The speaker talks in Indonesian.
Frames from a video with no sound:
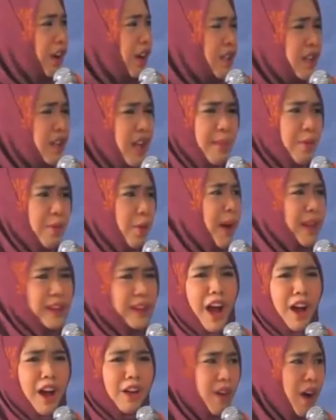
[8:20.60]
kekerasan dalam rumah
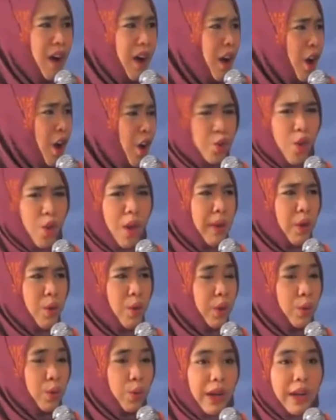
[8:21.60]
tangga.
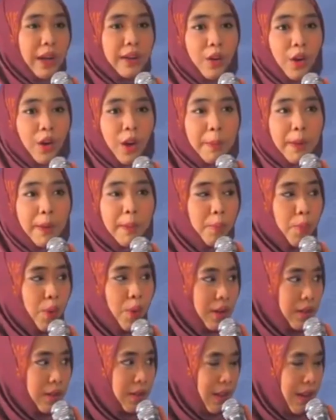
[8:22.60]
Suamiku itu kan kalau
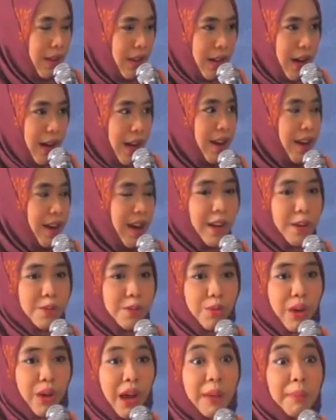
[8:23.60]
perempuan kadang-kadang
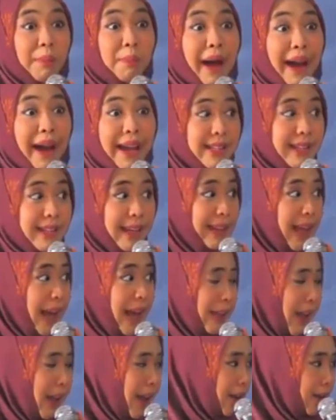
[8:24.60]
suka lebay
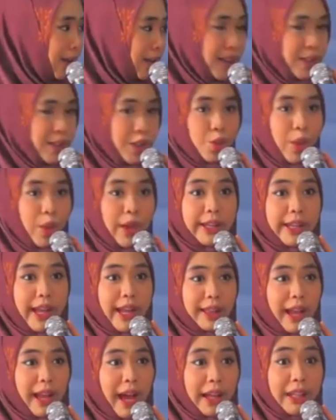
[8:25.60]
ceritanya, nggak sesuai
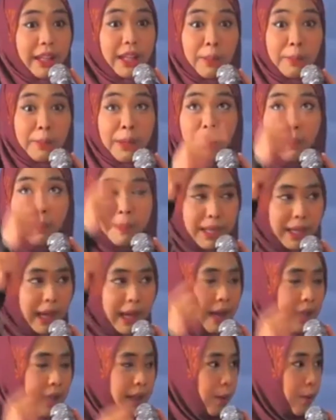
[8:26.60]
kenyataan,
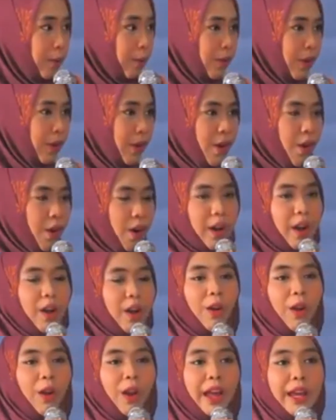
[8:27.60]
dilebih-lebihkan gitu. Orang
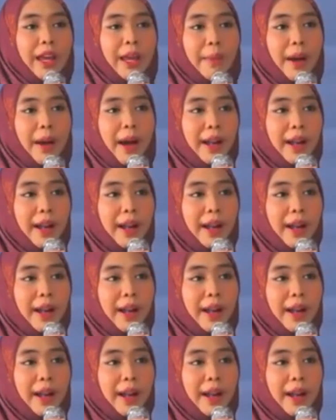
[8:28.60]
kalau lagi